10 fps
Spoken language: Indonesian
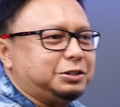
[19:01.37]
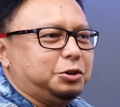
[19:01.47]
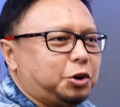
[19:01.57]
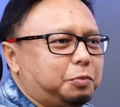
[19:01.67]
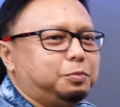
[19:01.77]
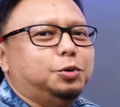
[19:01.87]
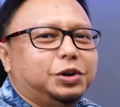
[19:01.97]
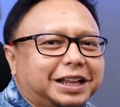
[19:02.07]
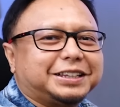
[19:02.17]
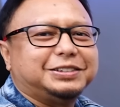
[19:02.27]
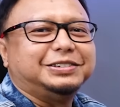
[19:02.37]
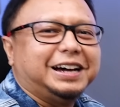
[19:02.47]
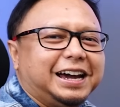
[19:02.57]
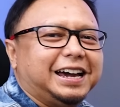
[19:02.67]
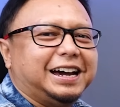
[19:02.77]
cukup bulat
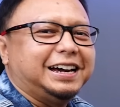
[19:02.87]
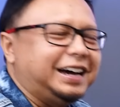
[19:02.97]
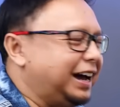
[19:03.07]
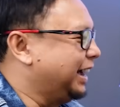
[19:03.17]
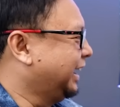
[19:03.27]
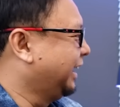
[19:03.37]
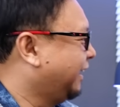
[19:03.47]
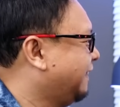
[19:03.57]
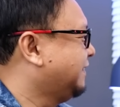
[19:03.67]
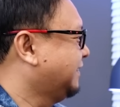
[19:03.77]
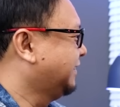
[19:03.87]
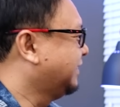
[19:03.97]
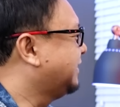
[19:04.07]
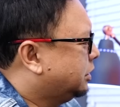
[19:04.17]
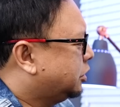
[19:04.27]
juga ya.
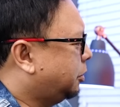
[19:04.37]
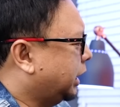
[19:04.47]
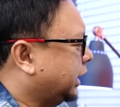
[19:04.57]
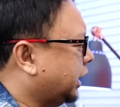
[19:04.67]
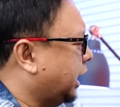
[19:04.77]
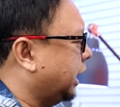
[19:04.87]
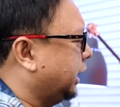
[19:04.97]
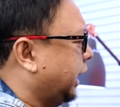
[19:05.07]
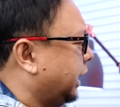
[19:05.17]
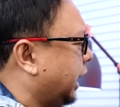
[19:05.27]
Coba kita gedein